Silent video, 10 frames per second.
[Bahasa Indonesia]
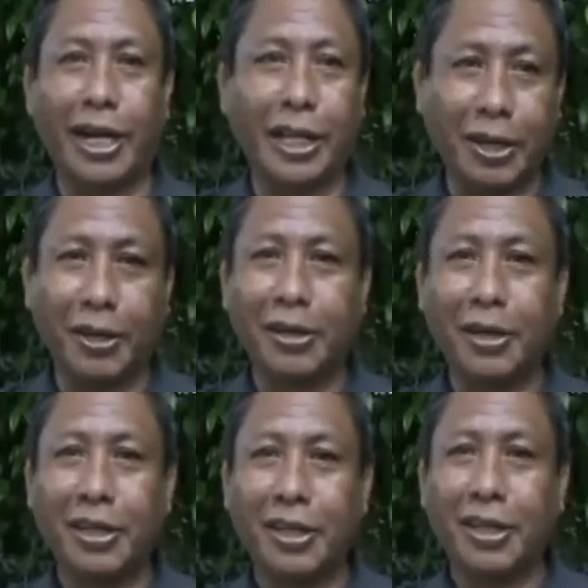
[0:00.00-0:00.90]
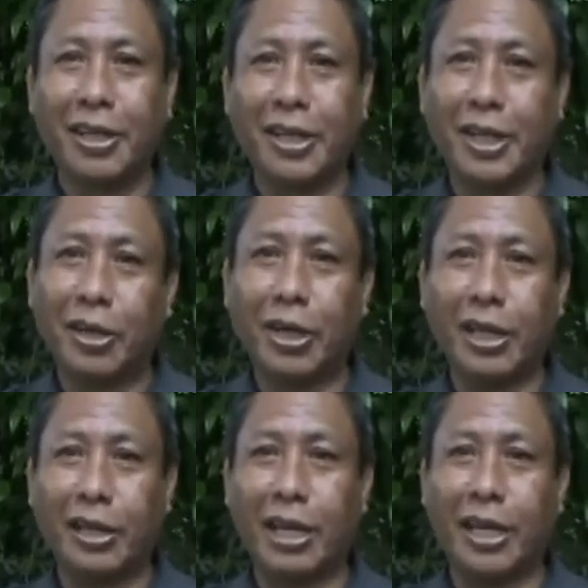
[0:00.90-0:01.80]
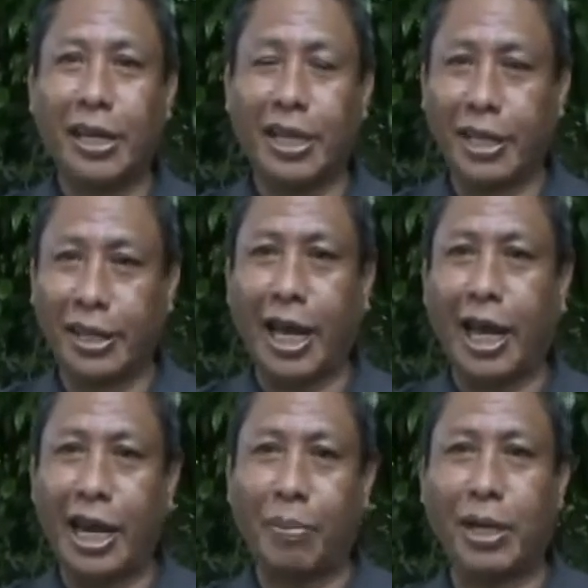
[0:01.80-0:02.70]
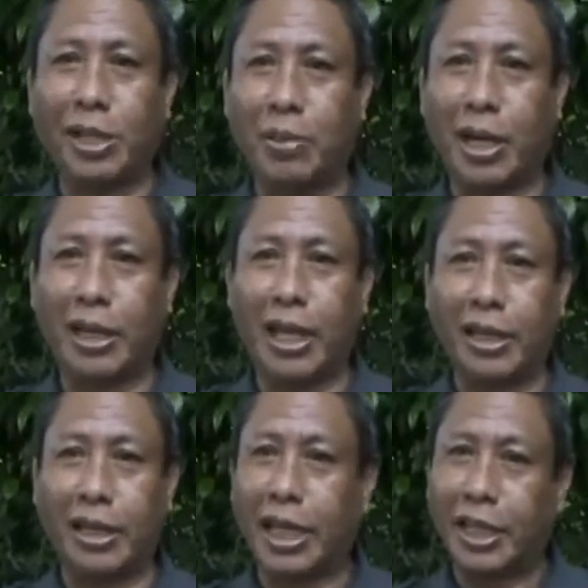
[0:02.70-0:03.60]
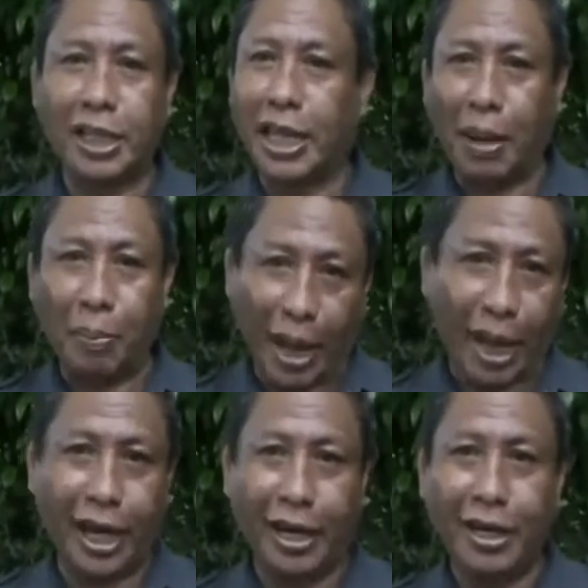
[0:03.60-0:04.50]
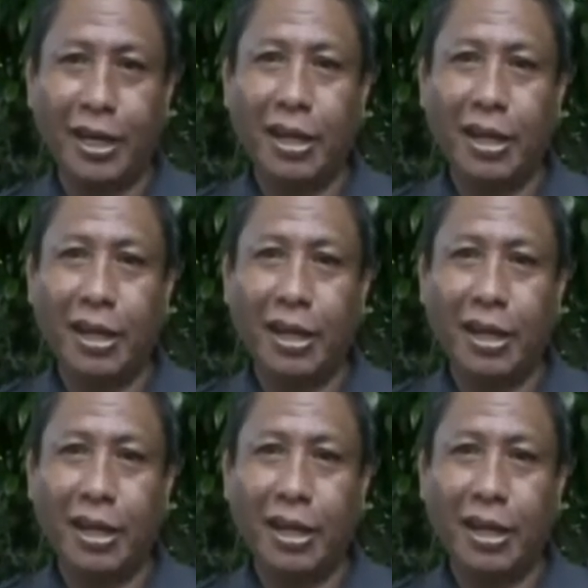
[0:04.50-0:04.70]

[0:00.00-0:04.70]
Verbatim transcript: Niko, nah, Niko yang yang yang yang, yang harapan sebenarnya yang terjadi di lapangan,